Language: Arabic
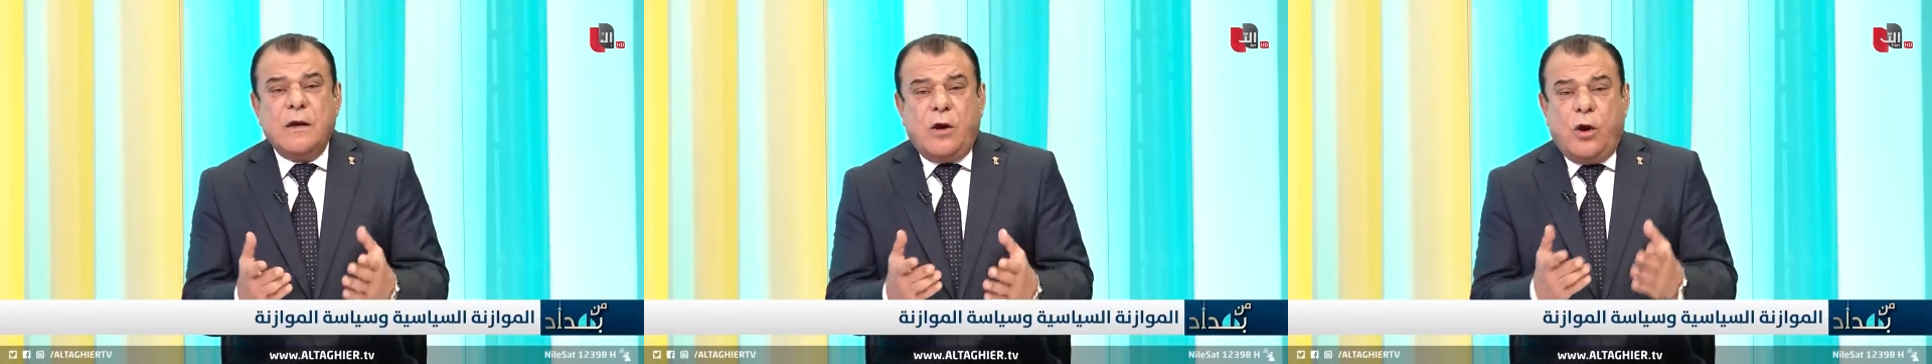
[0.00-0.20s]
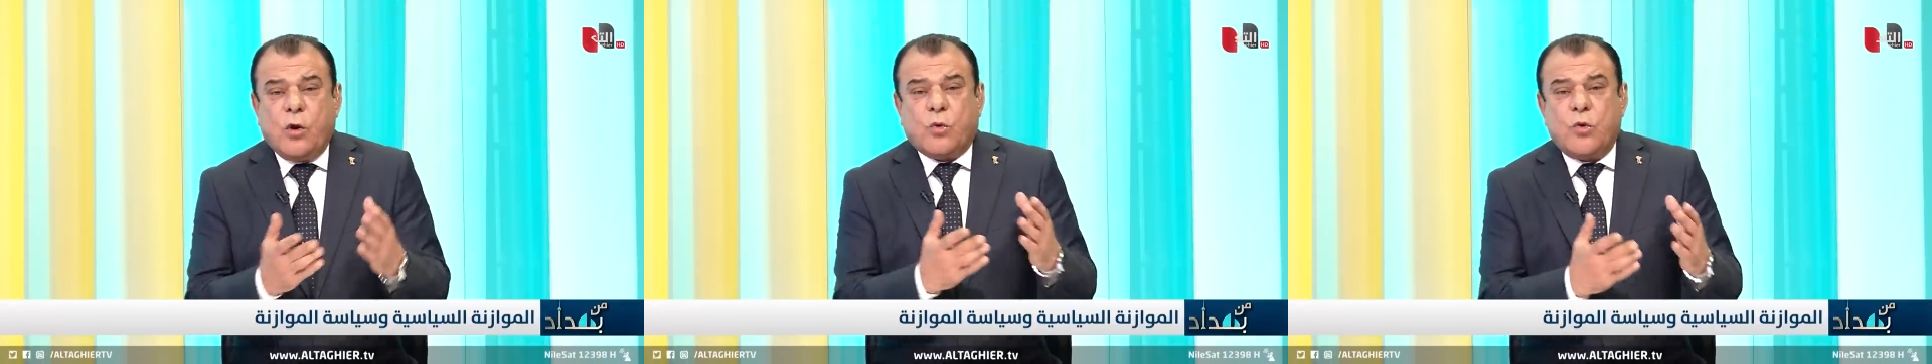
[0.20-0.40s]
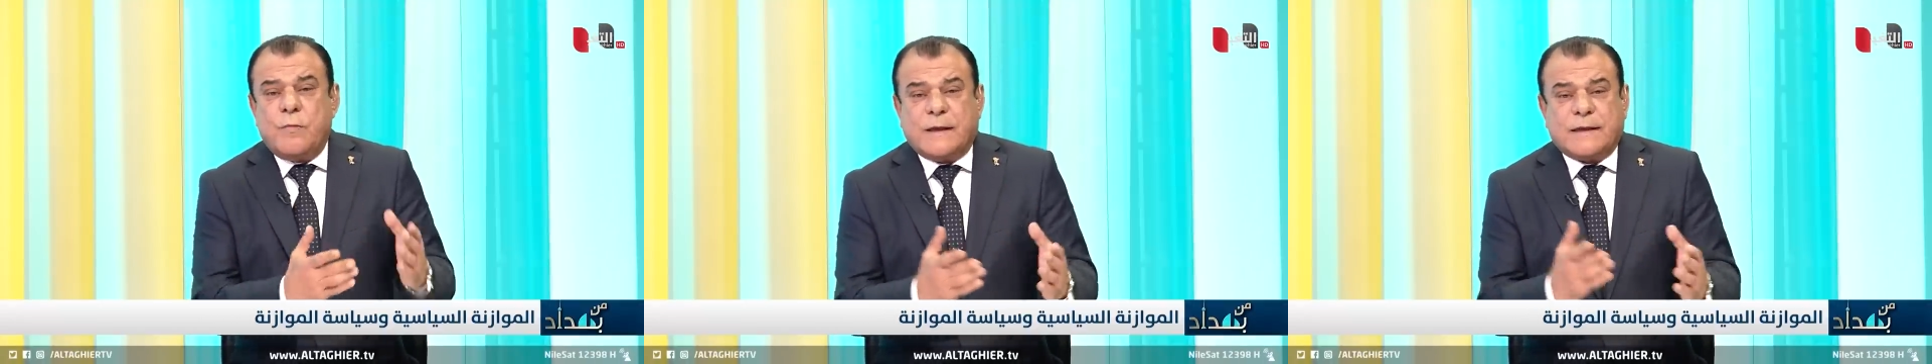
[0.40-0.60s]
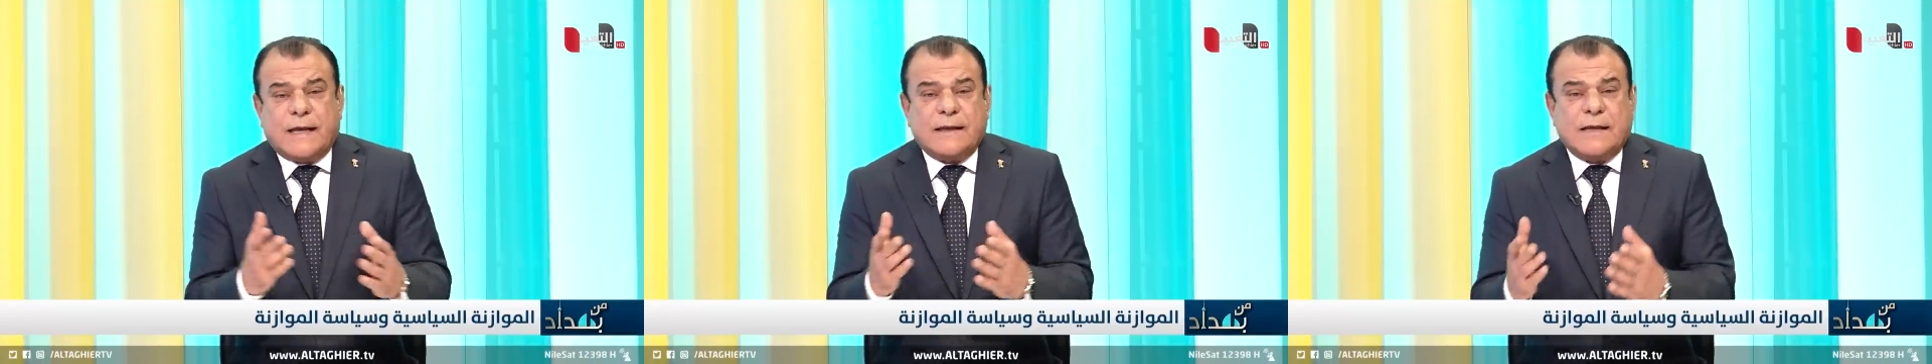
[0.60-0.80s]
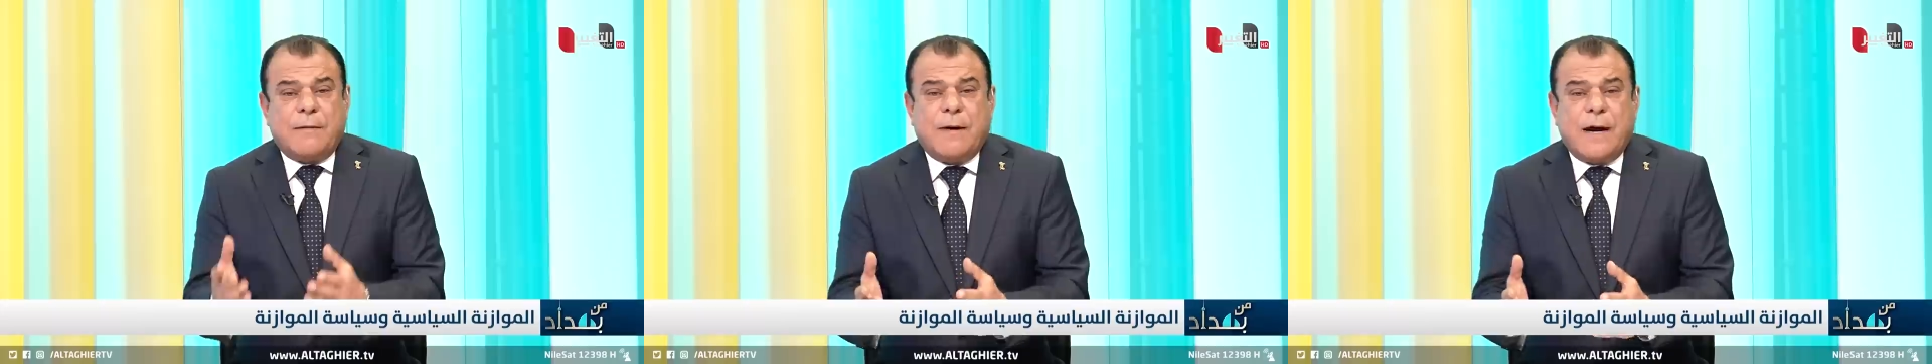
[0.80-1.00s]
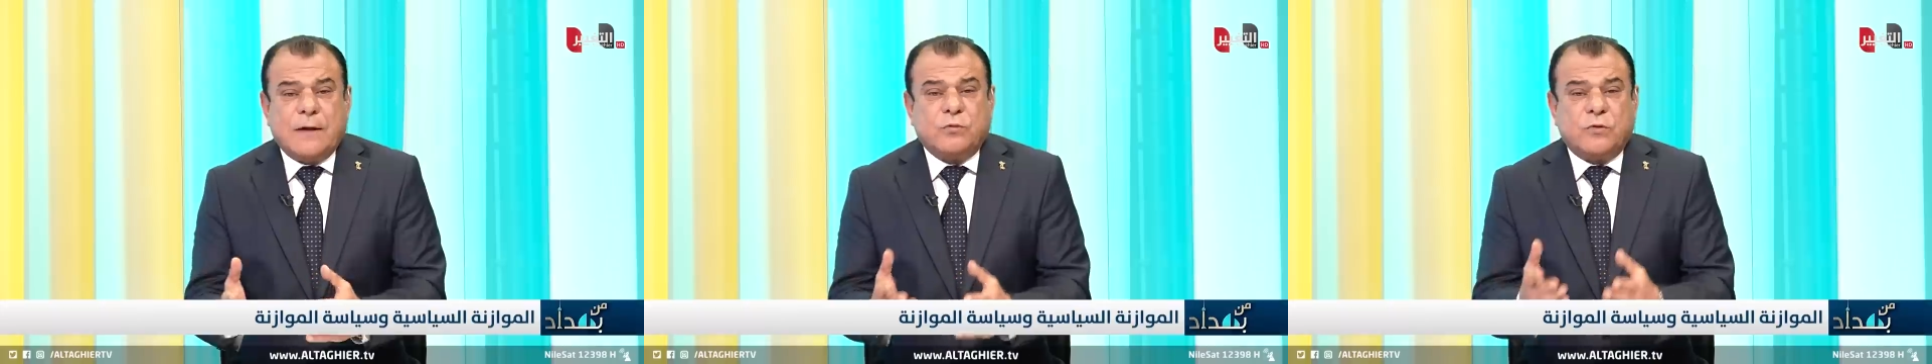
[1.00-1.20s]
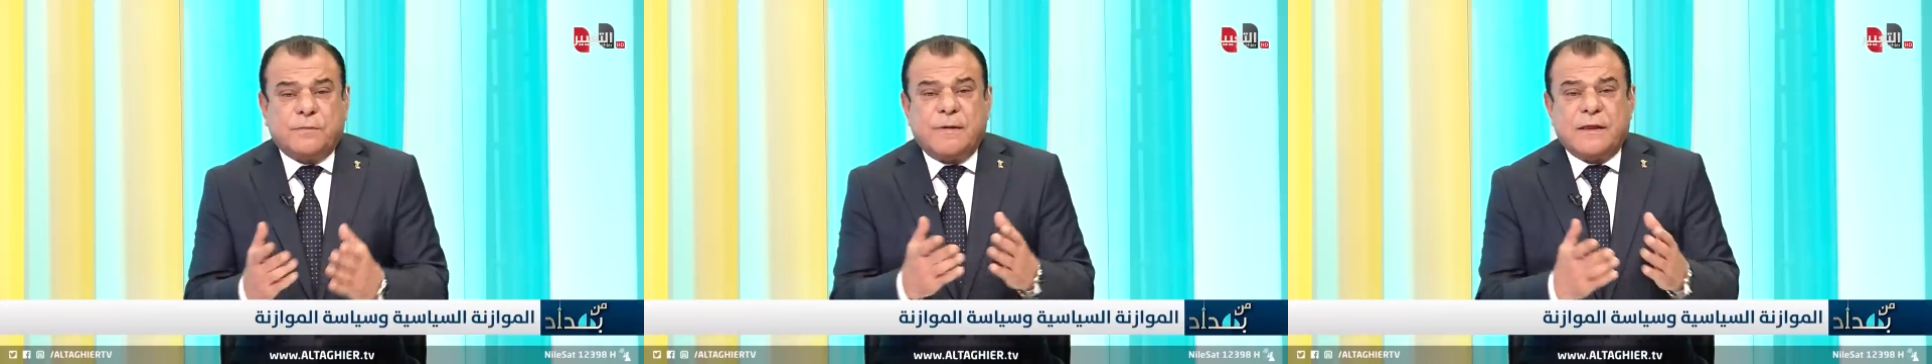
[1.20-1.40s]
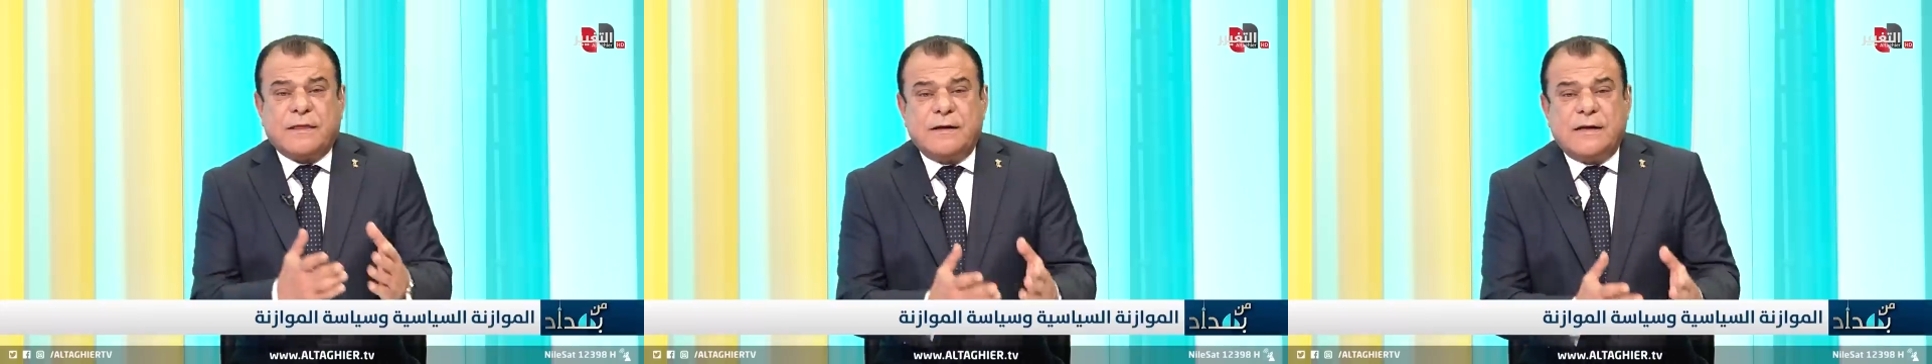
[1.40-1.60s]
حكومة خدمات
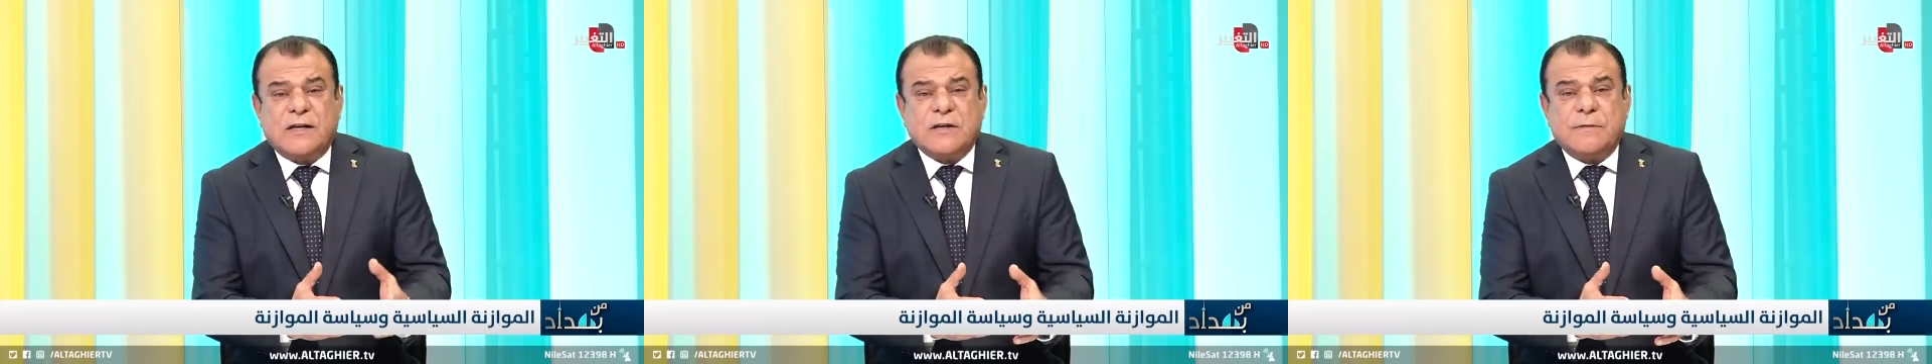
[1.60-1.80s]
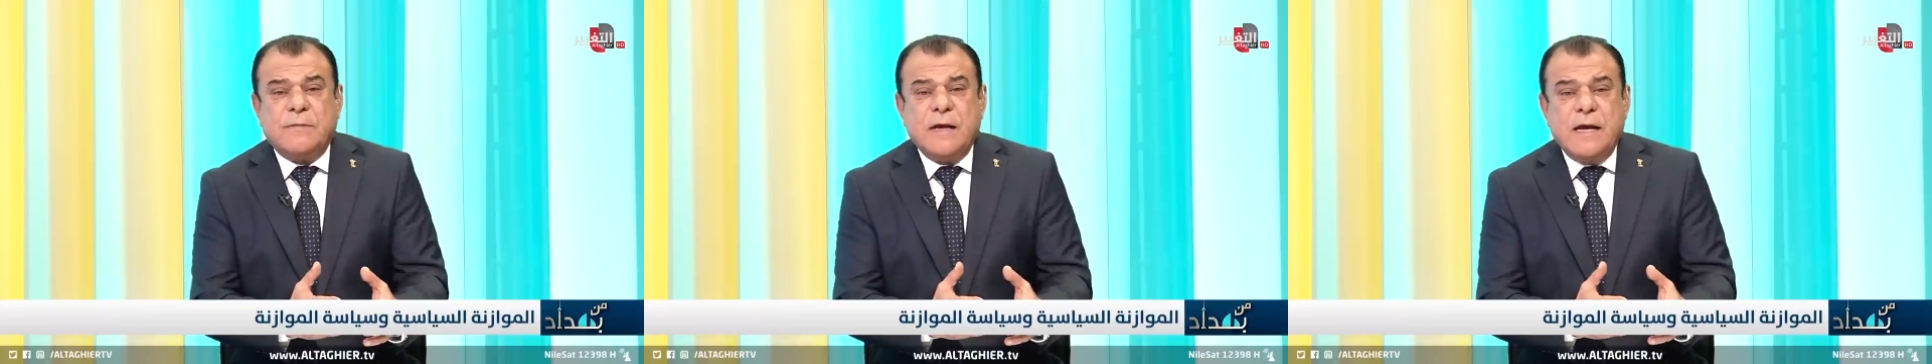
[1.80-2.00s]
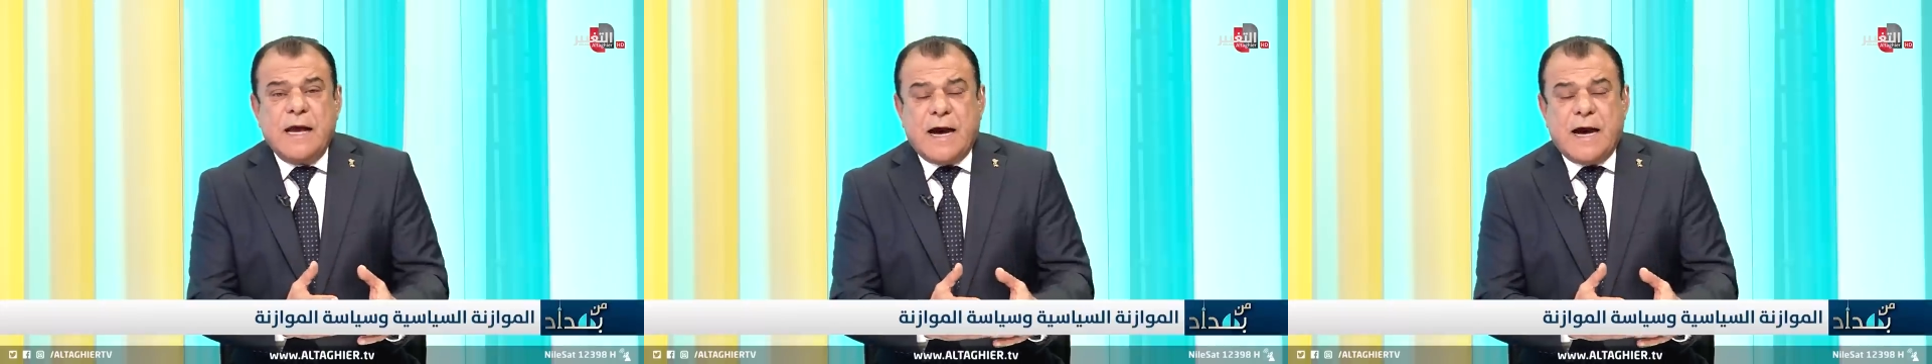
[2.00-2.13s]
وتمثل يجب